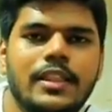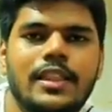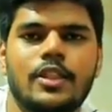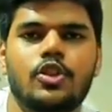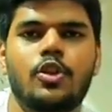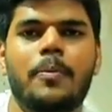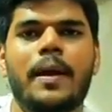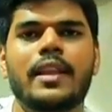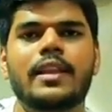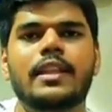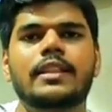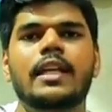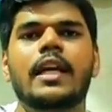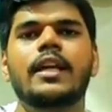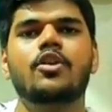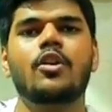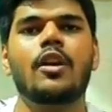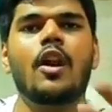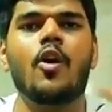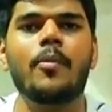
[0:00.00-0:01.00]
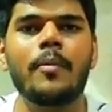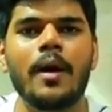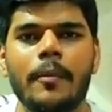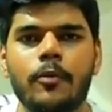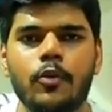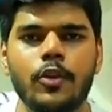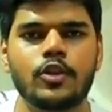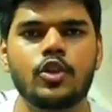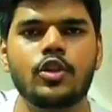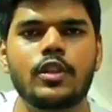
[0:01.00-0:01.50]
छत्तीस एक सौ पैंतीस का ये तो लाओ मैं
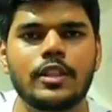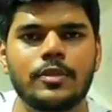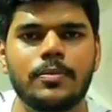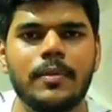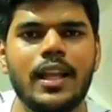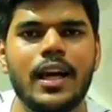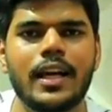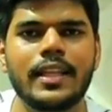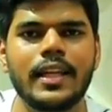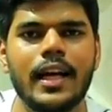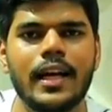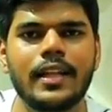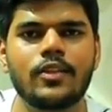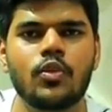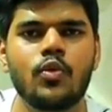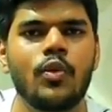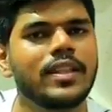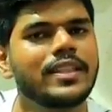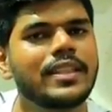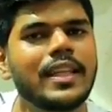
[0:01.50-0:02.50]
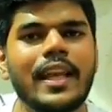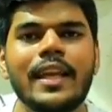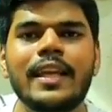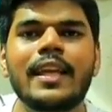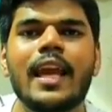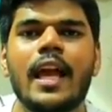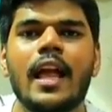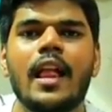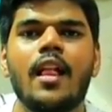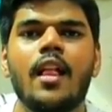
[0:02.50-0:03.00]
आपको एक सौ दस में ला के दिखा देता हूँ ऐसा
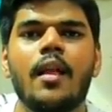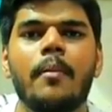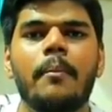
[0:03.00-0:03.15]
नहीं है